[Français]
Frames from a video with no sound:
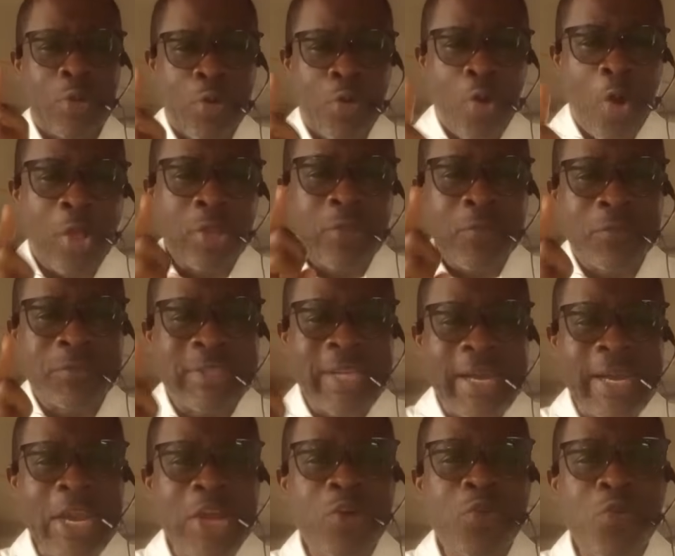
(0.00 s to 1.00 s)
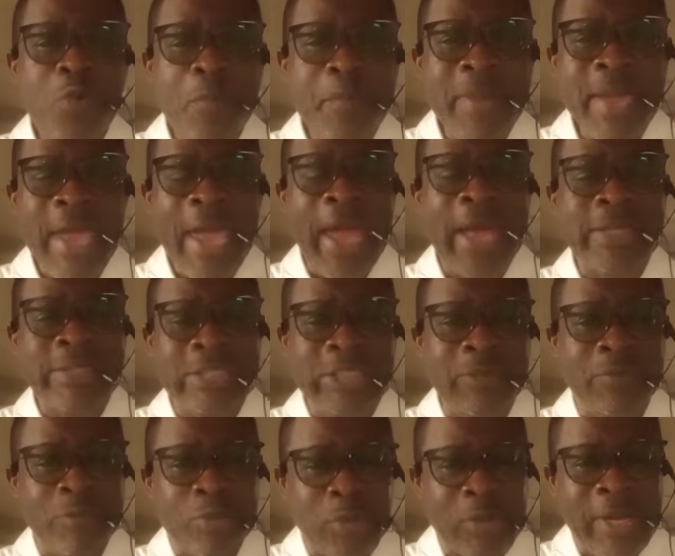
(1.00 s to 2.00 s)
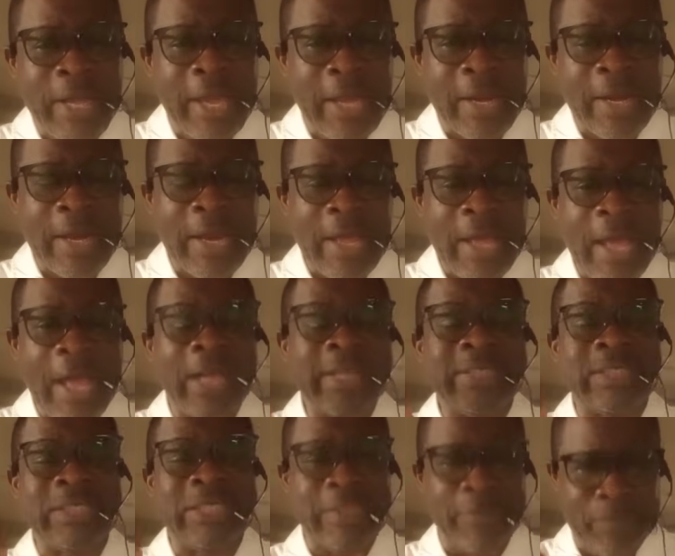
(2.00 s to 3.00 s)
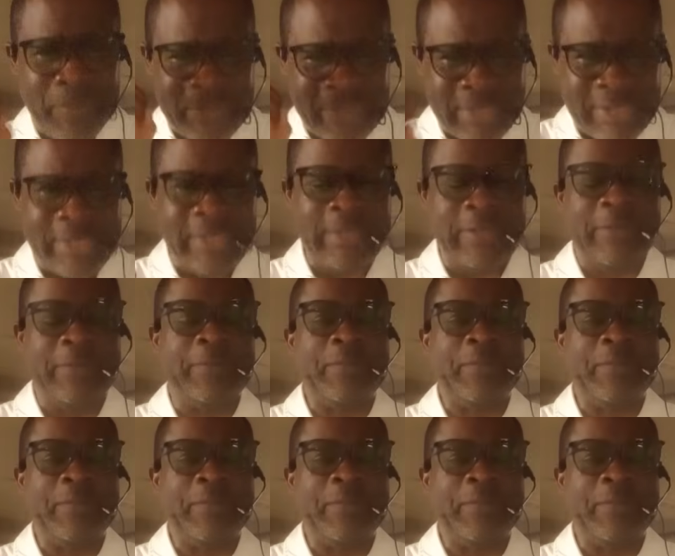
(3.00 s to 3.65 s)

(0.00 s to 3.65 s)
quand vous allez nommer un divisionnaire à Sibiti,